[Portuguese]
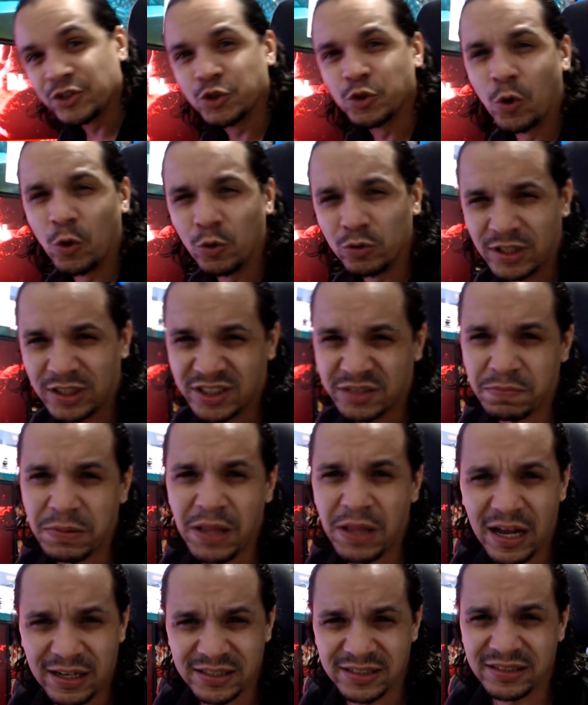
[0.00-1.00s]
outras
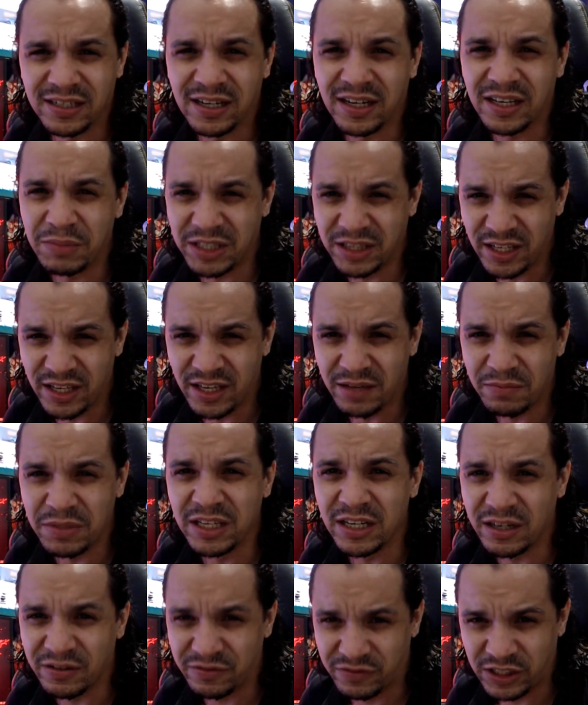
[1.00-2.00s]
placas da AMD Big
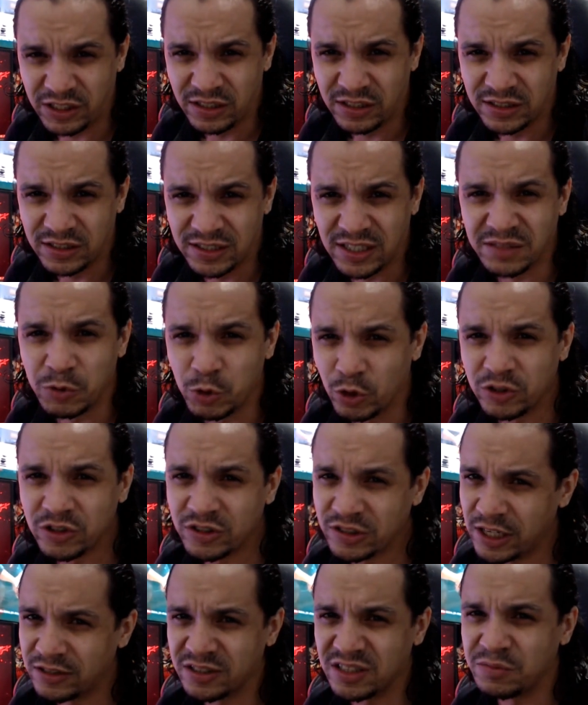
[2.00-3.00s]
Navi,
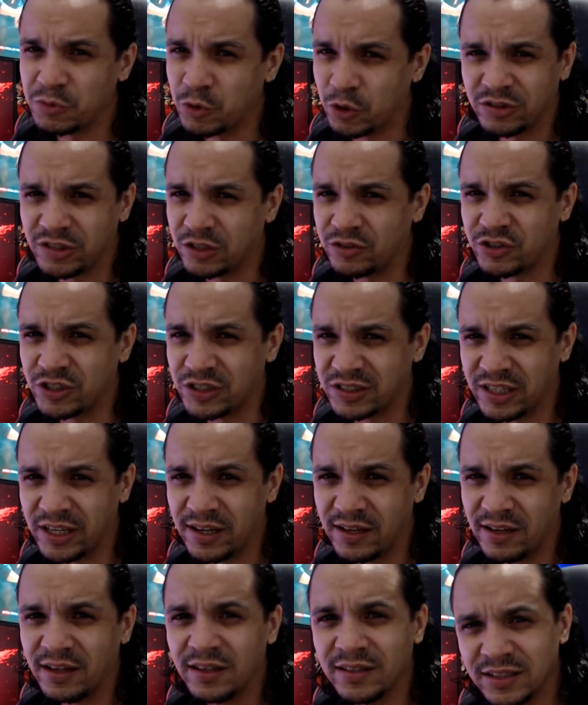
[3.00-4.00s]
6800, 6800
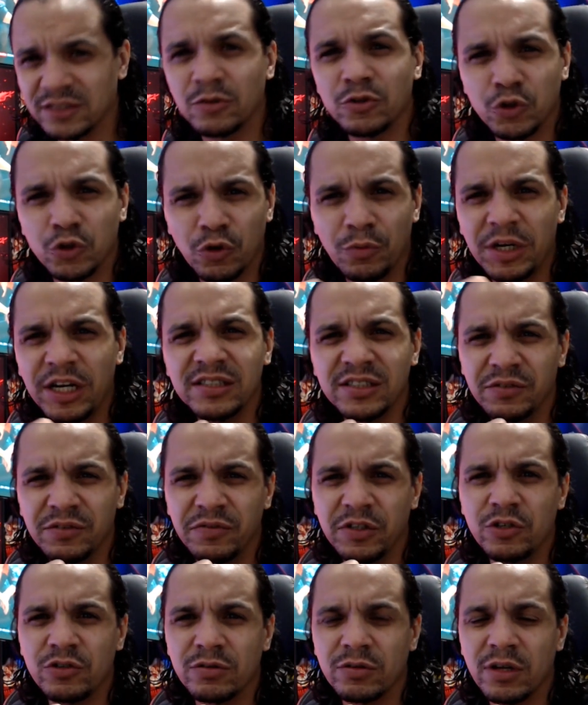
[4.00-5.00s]
XT, vocês vão descobrir nesse
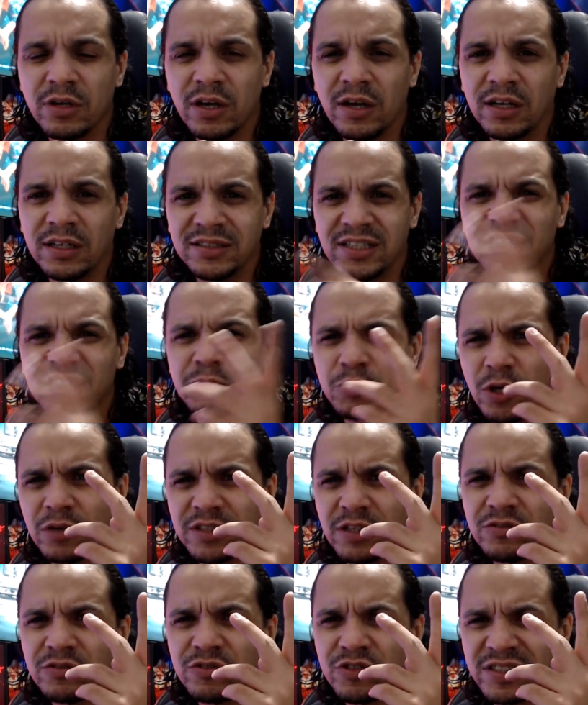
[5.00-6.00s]
vídeo.
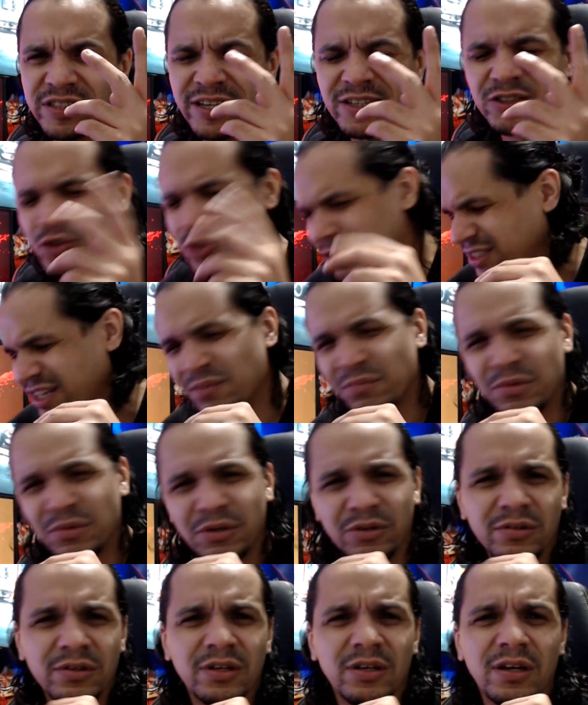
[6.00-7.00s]
6900 XT, só dezembro.
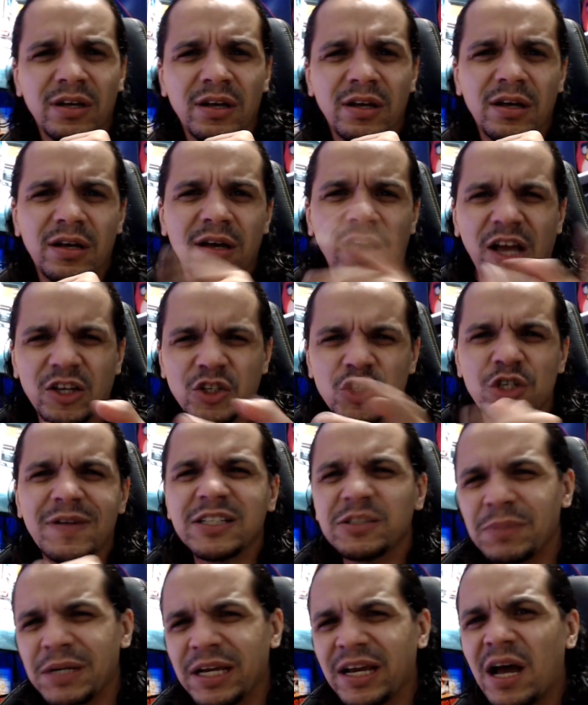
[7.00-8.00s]
A gente vai
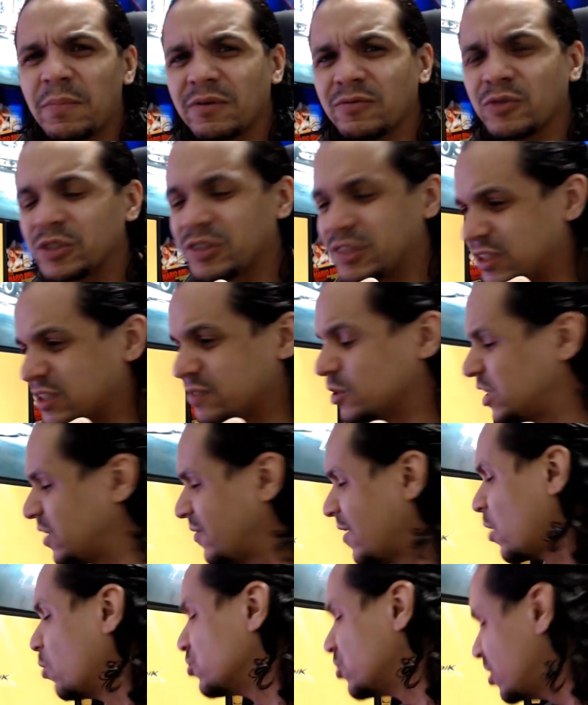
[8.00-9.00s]
explicar para você se você vai
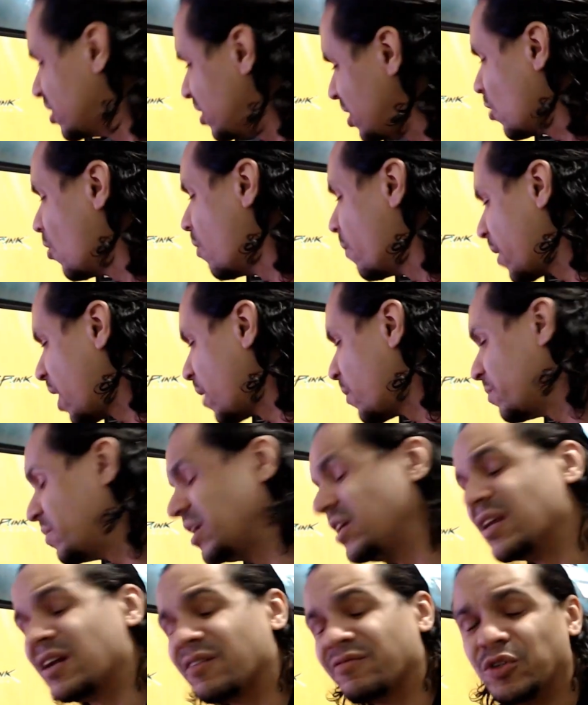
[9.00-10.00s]
conseguir comprar uma
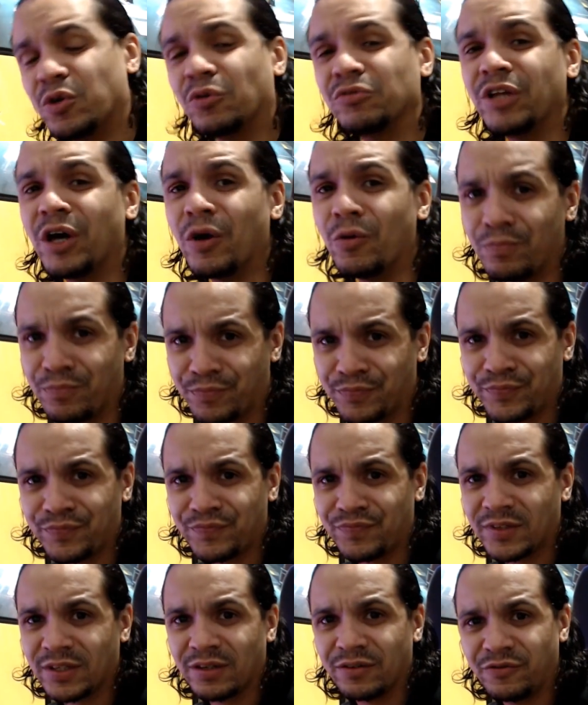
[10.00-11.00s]
Big Navi ou não.
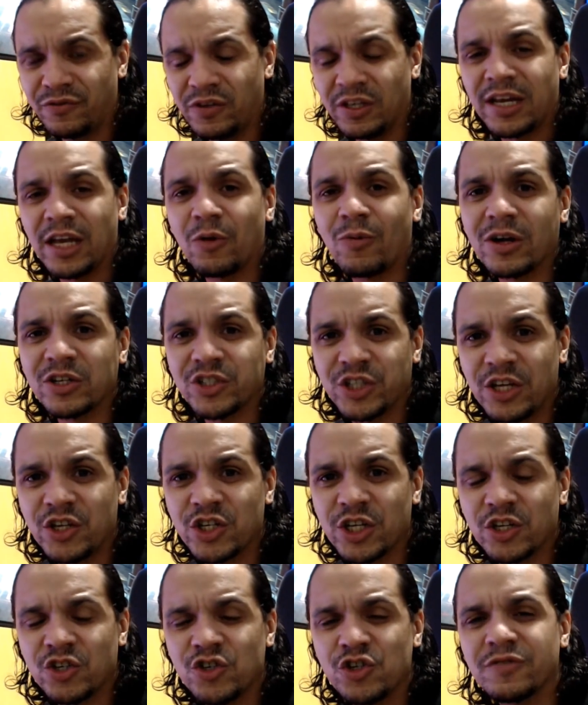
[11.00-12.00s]
Fica aí com a gente
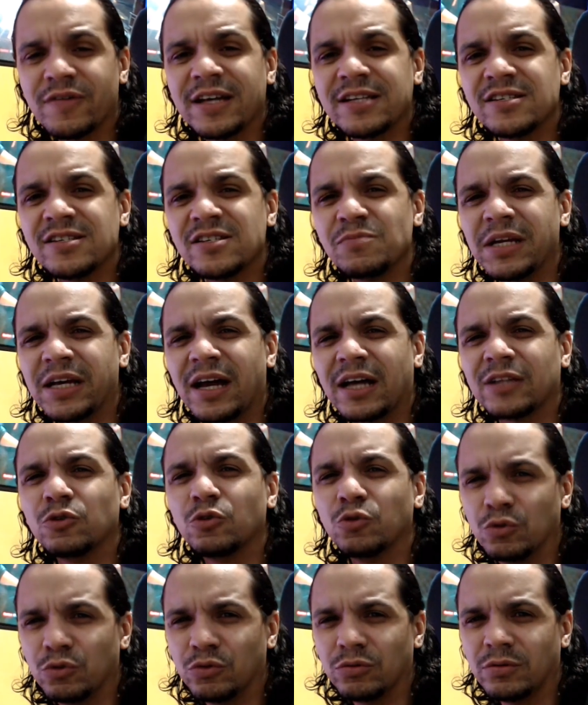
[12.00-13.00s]
que a gente vai te explicar
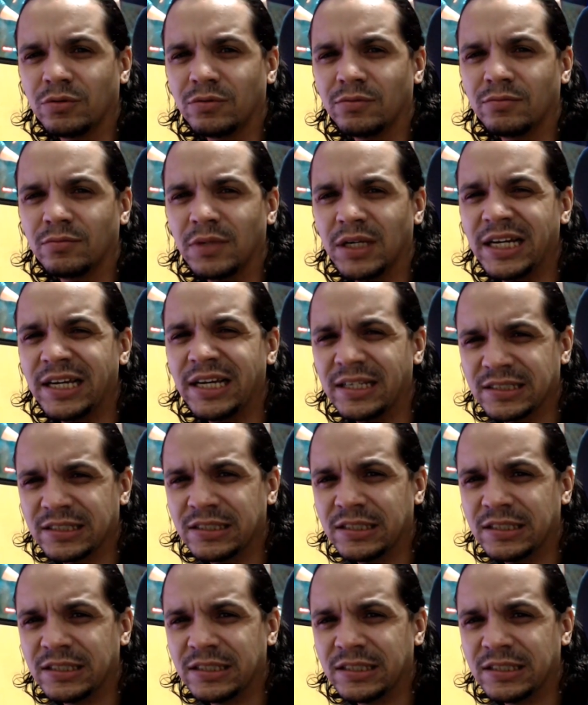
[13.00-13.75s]
tudo, beleza?